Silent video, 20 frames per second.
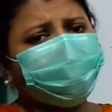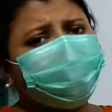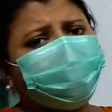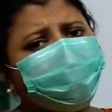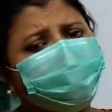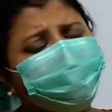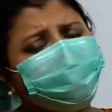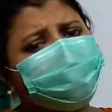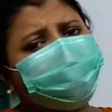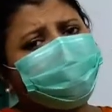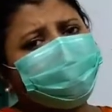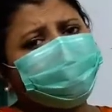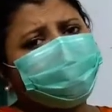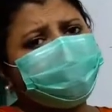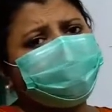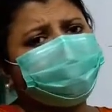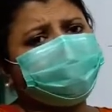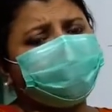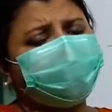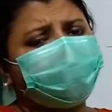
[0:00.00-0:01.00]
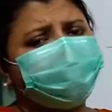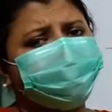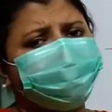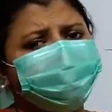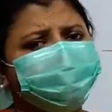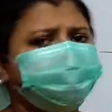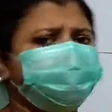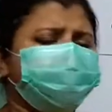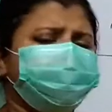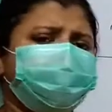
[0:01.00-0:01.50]
তোমরা ছবিটা দেখে
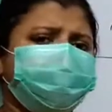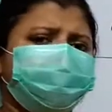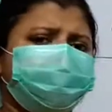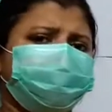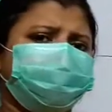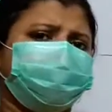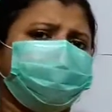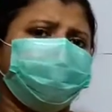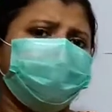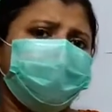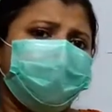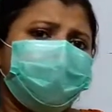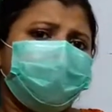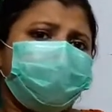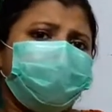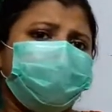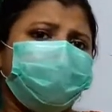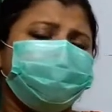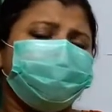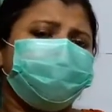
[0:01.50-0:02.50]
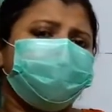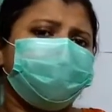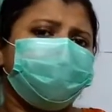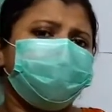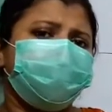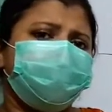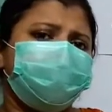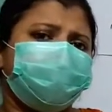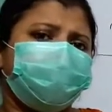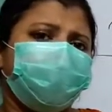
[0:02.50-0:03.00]
বুঝতে পারছো কবি
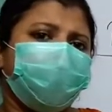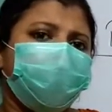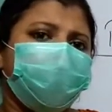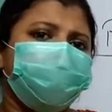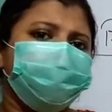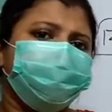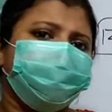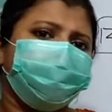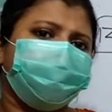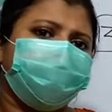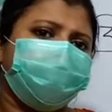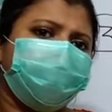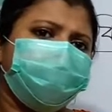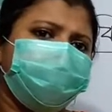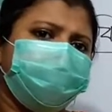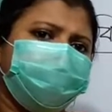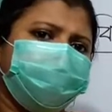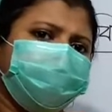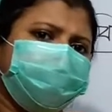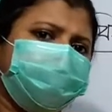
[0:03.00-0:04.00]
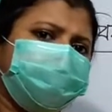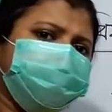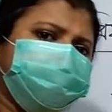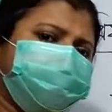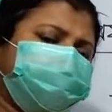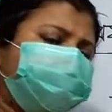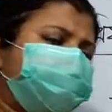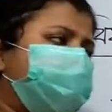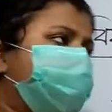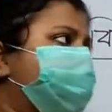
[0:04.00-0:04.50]
কল্পনায়
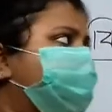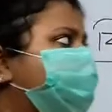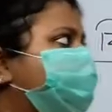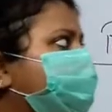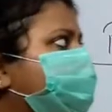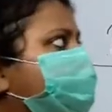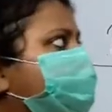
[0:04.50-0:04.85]
কিছু এরকম কোনো